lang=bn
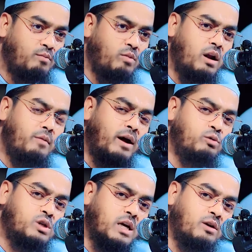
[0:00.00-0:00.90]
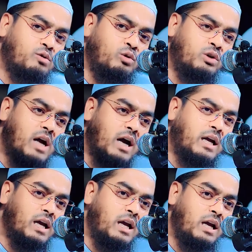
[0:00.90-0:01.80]
বলে মানুষের গুণটা
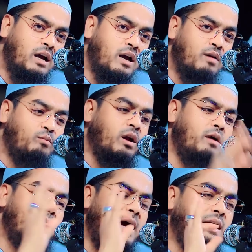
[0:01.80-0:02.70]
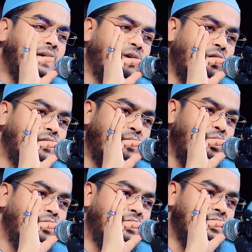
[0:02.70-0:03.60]
কি বলে মাইকে কথা
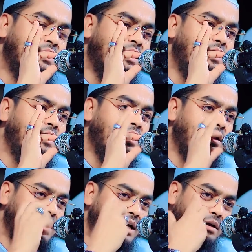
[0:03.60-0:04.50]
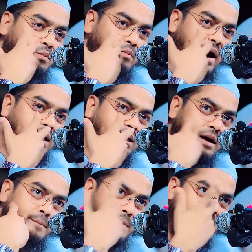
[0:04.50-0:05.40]
বলতেছি এই
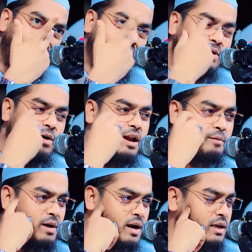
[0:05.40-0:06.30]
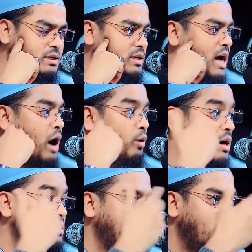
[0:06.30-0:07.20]
মাইকটা বানানেওয়ালা বানাইছে
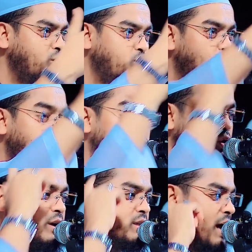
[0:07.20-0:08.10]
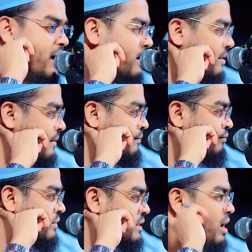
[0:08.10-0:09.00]
আওয়াজ যেন দূরে চলে যায়
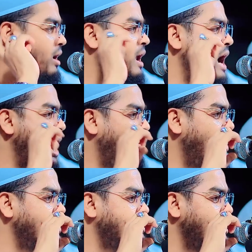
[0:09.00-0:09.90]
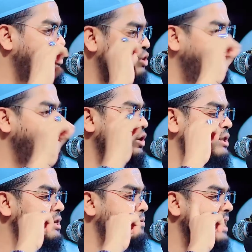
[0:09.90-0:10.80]
তাহলে আওয়াজের জন্যই
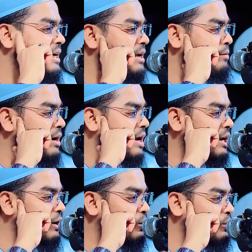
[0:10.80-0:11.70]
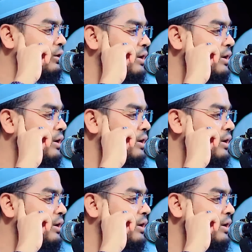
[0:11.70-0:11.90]
যে মাইকটা বানাইলো